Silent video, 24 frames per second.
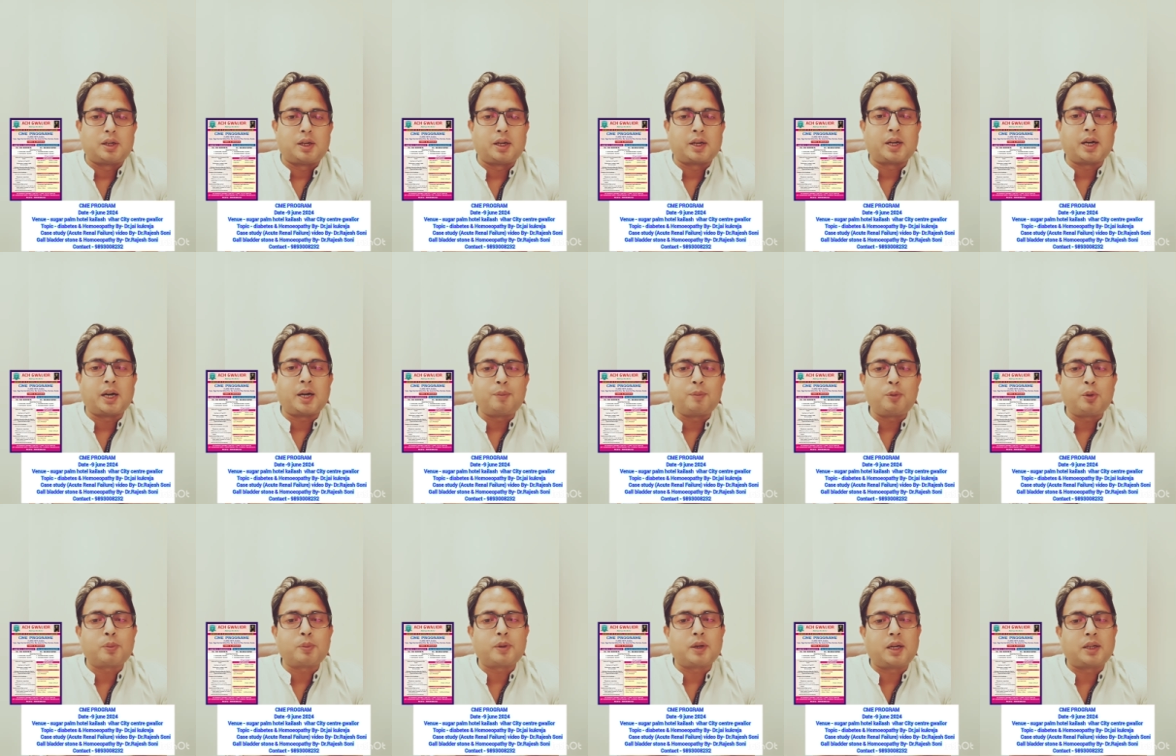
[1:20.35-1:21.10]

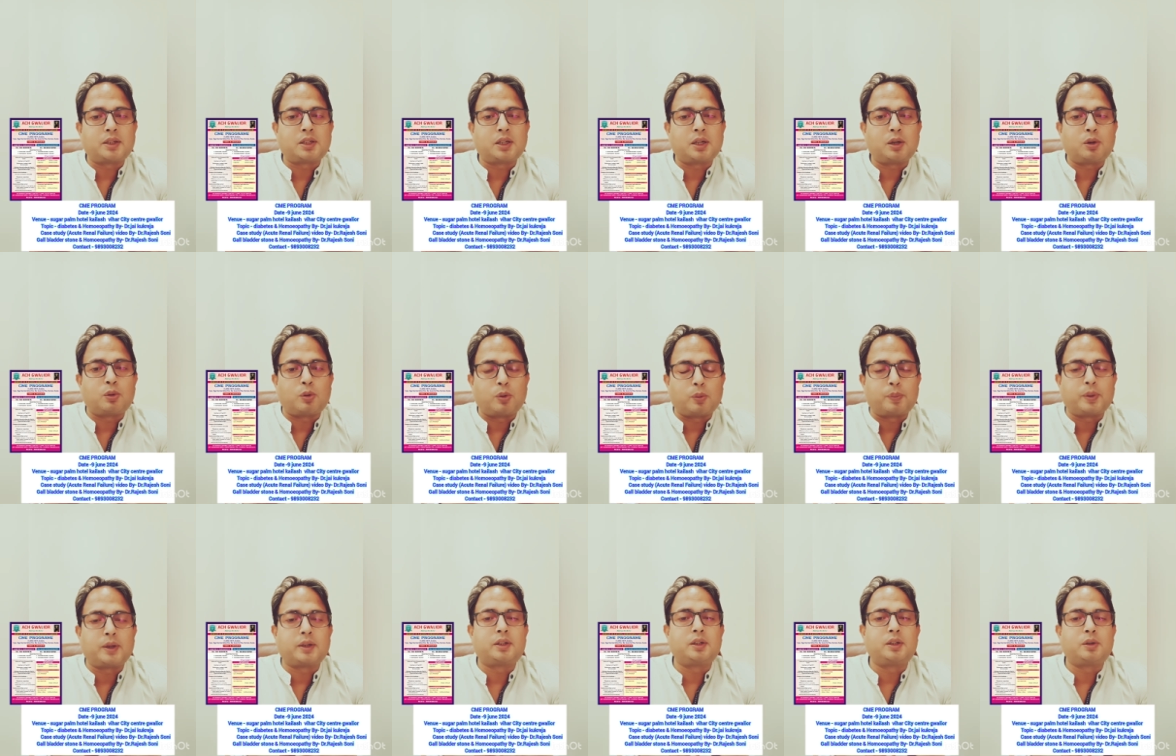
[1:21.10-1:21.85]
एकेडमी ऑफ क्लासिकल
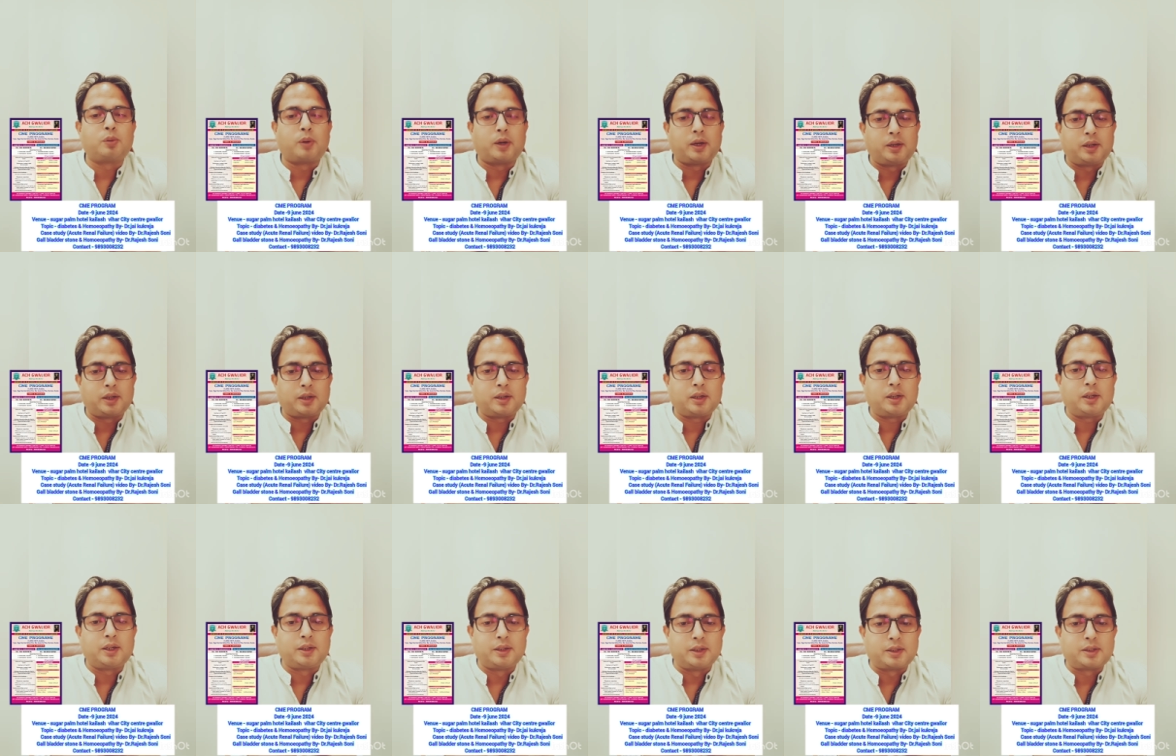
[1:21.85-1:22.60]
होम्योपैथी ग्वालियर
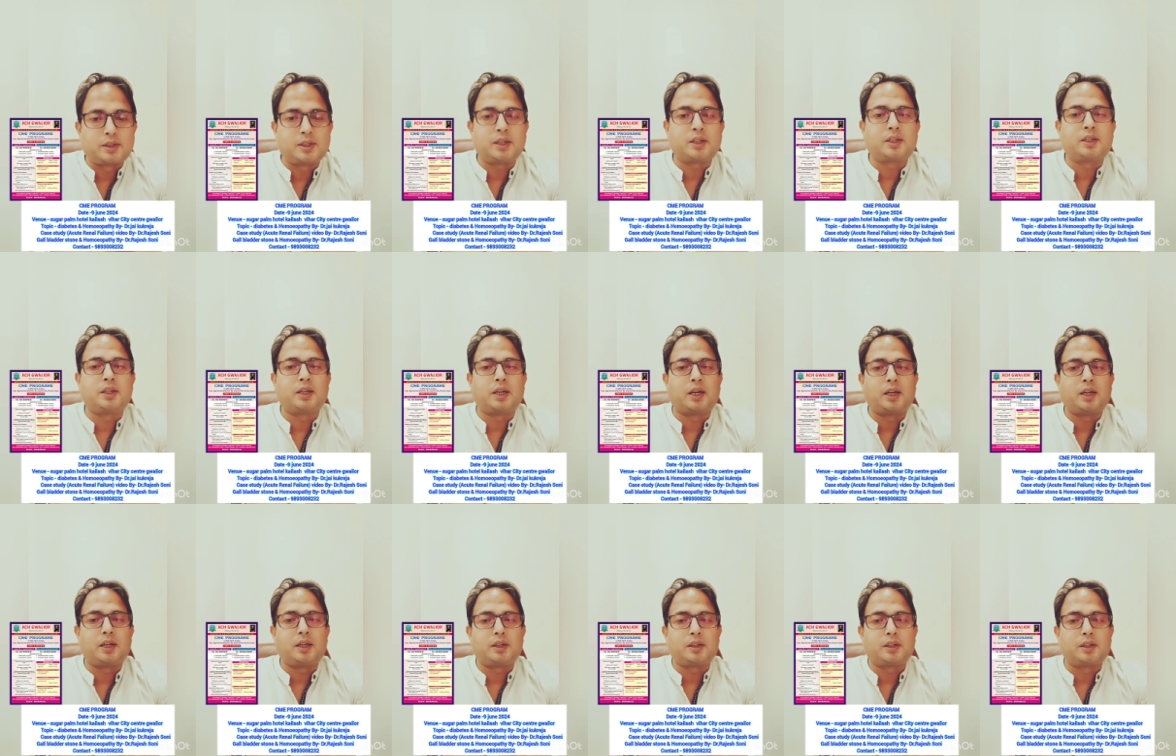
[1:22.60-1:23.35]
ने निश्चय किया
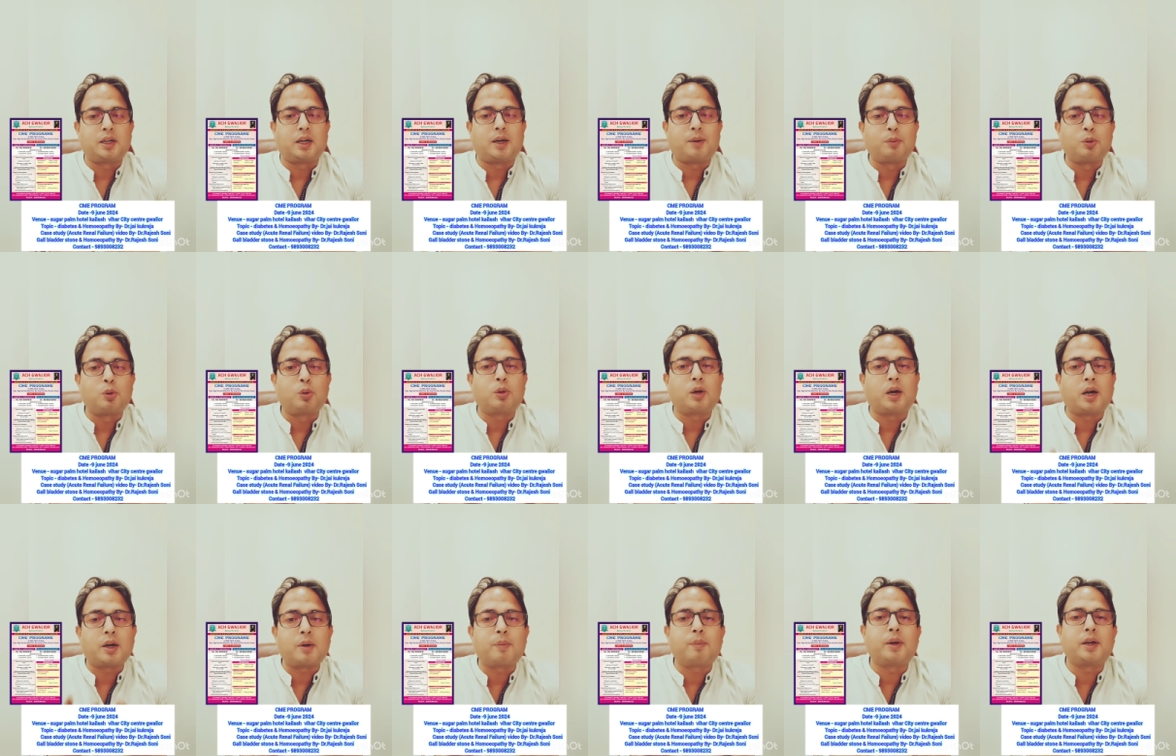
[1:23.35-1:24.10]
है कि हम लोग
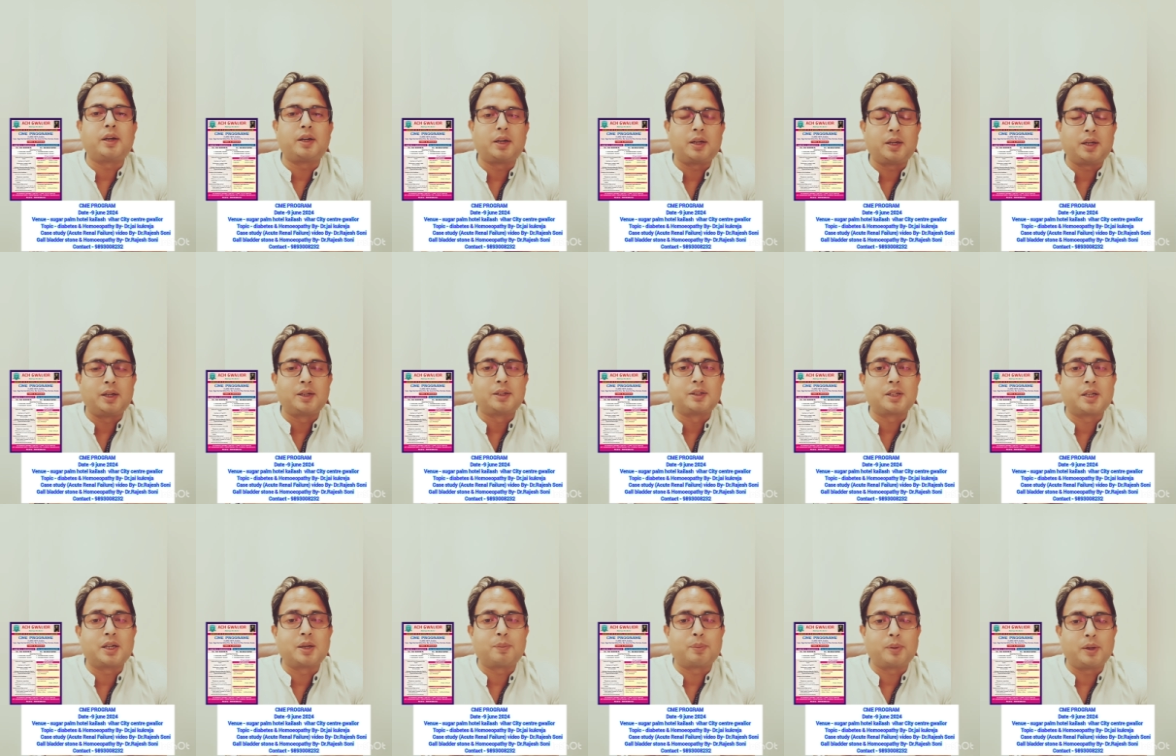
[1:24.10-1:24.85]
हर महीने एक
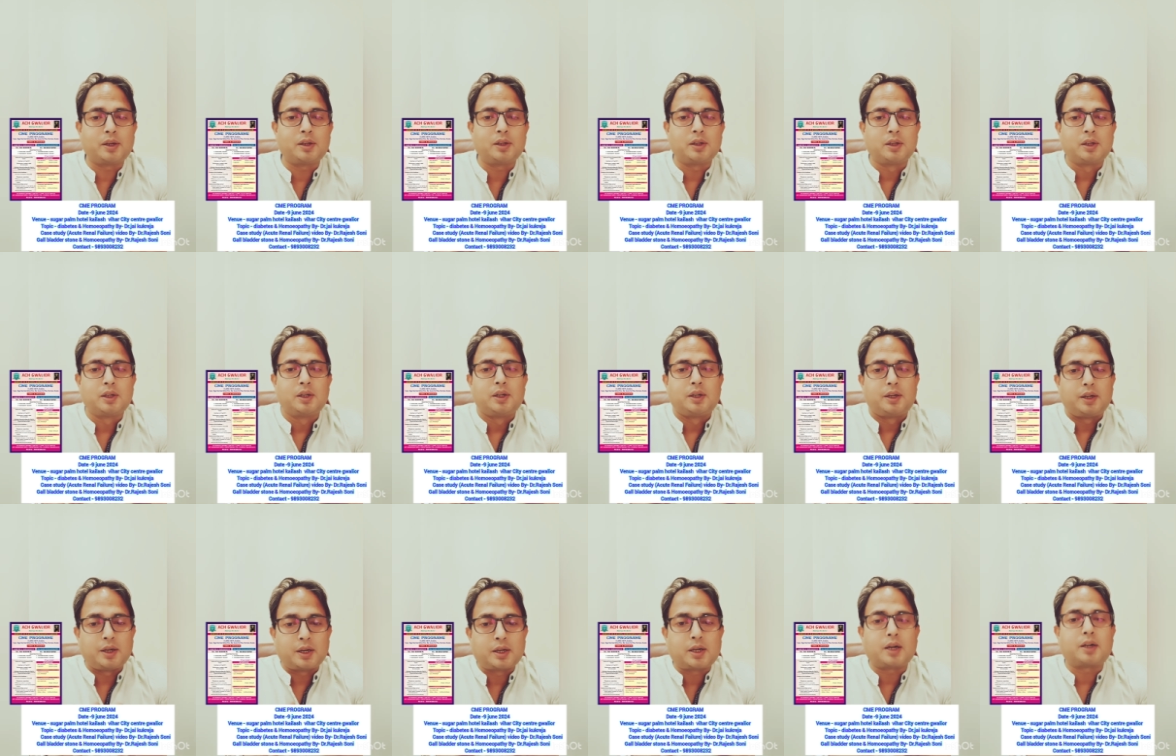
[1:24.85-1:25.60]
जगह पे
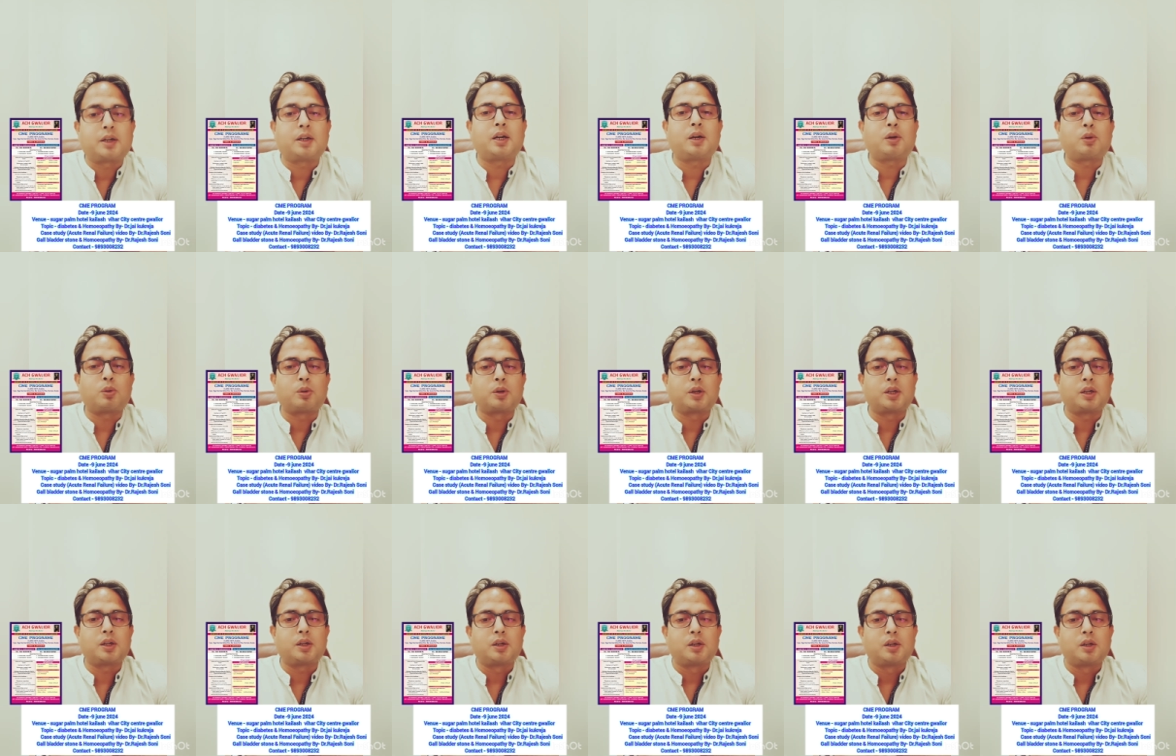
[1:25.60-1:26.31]
इकट्ठा होंगे